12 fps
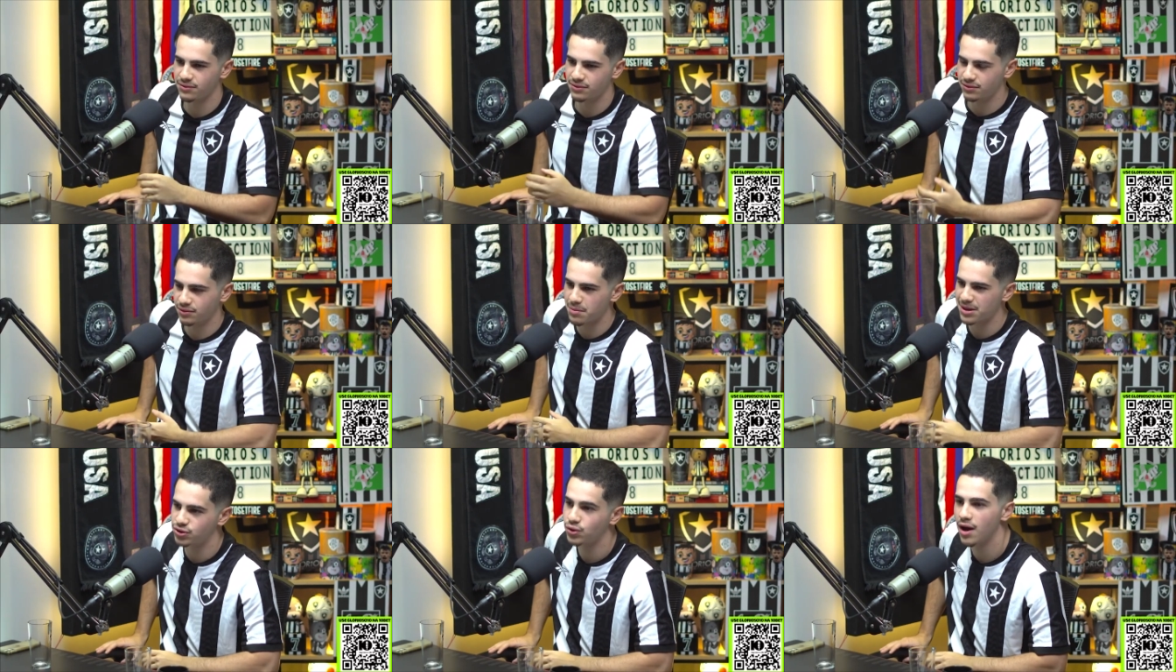Não
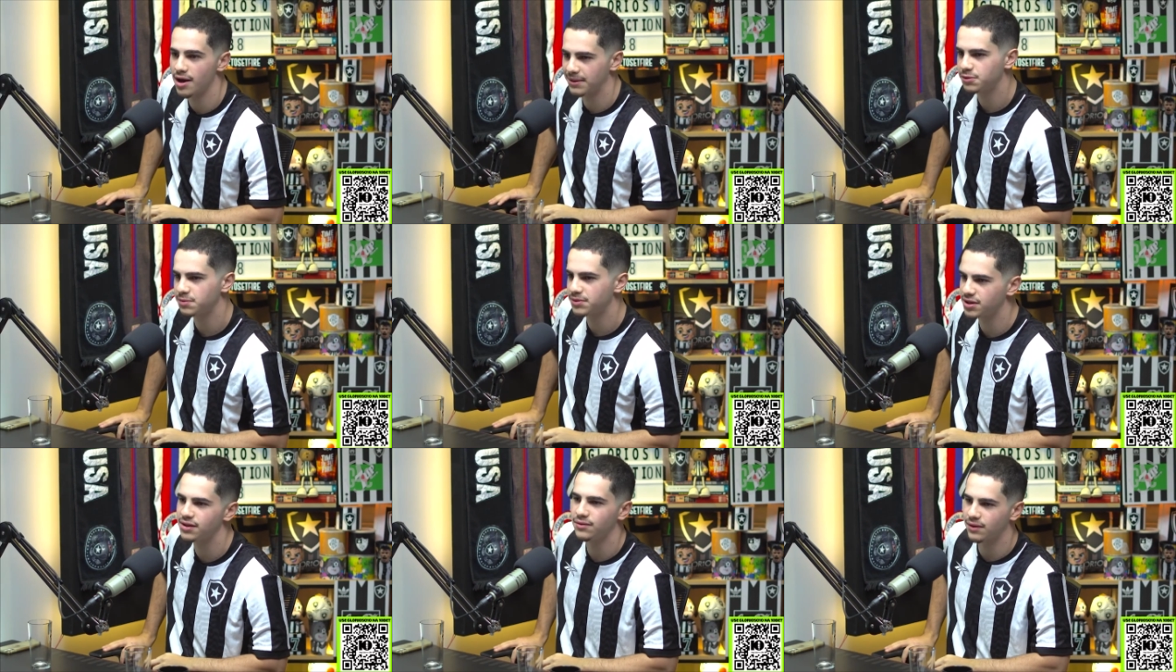uma joia, mas, tipo
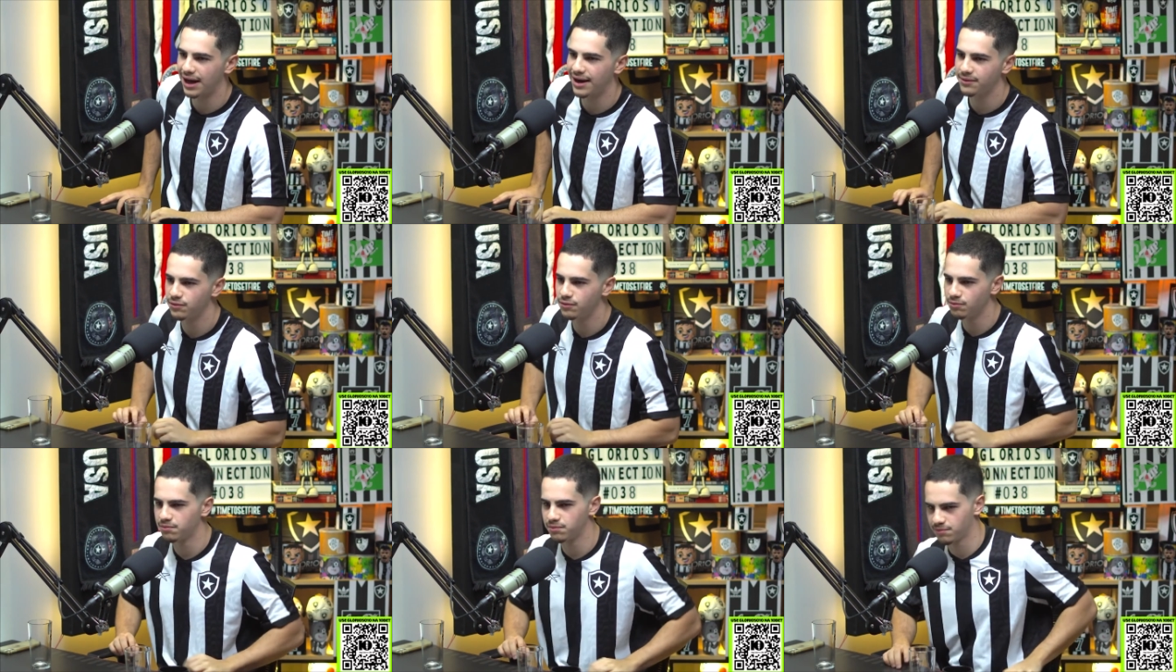assim, um cara
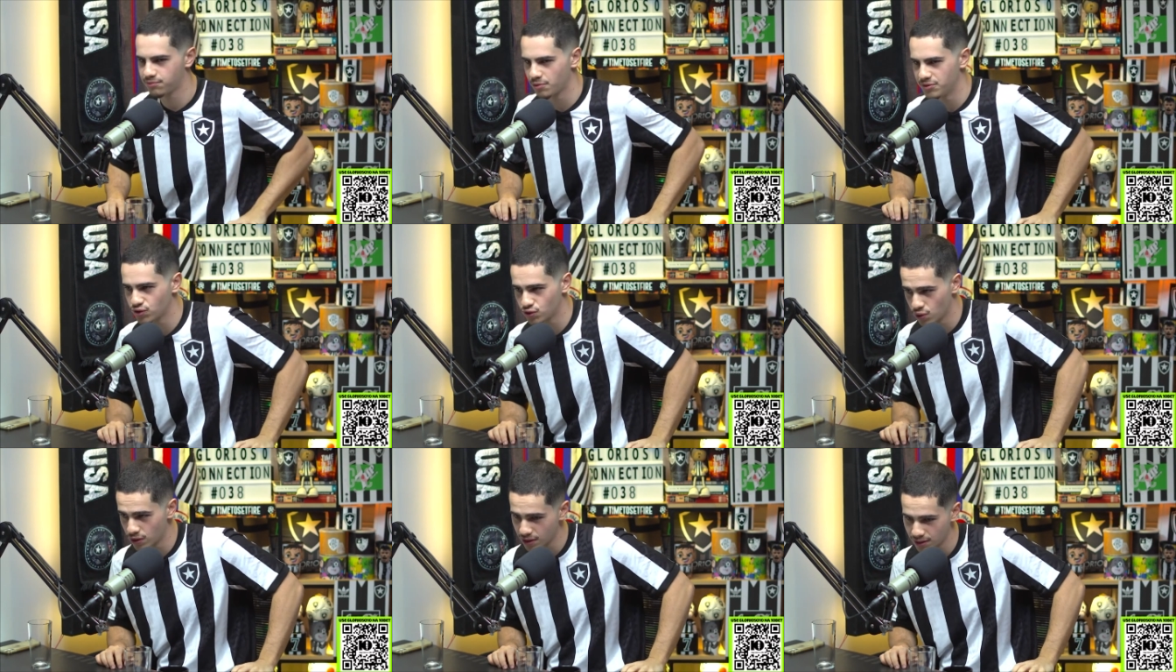
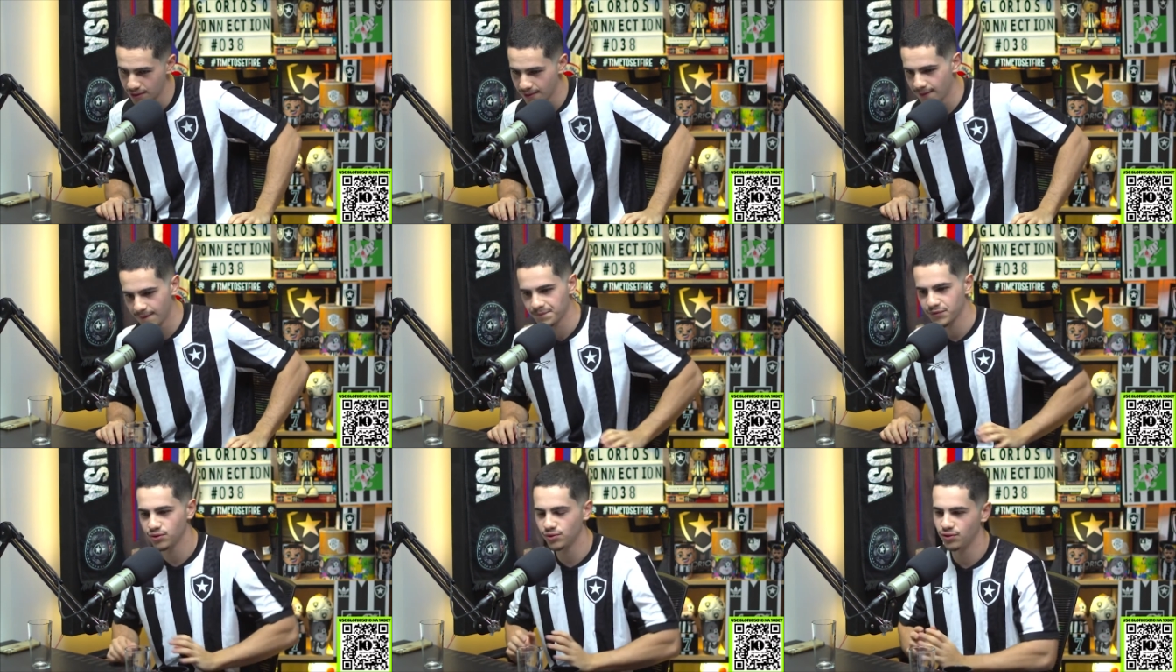promissor
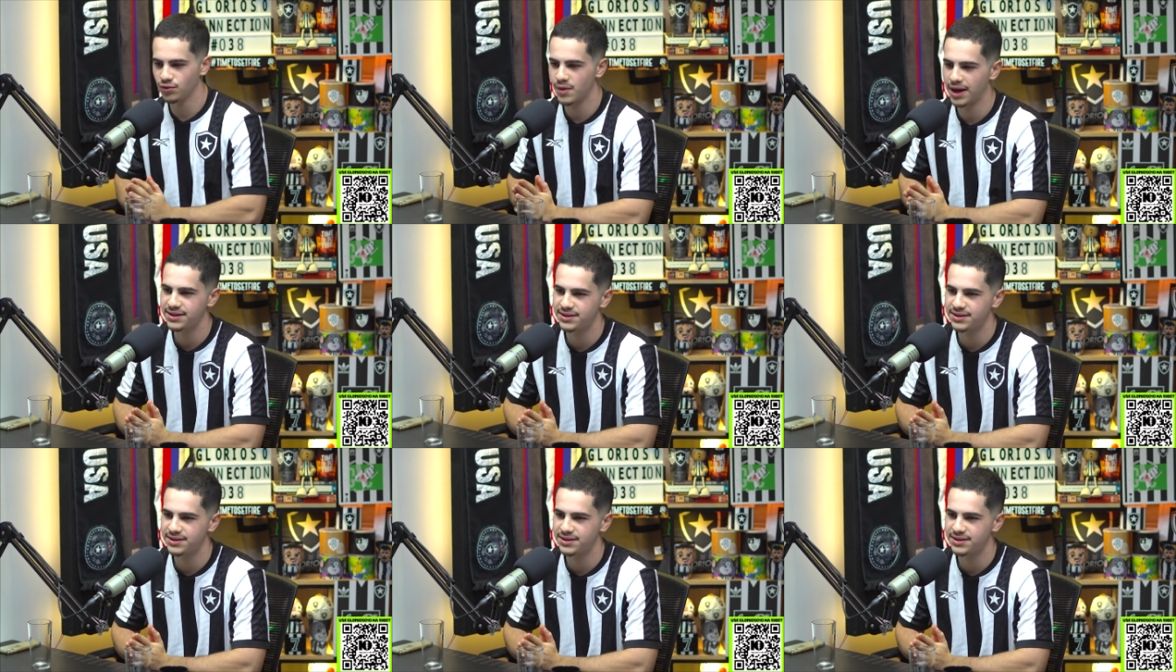no Uruguai.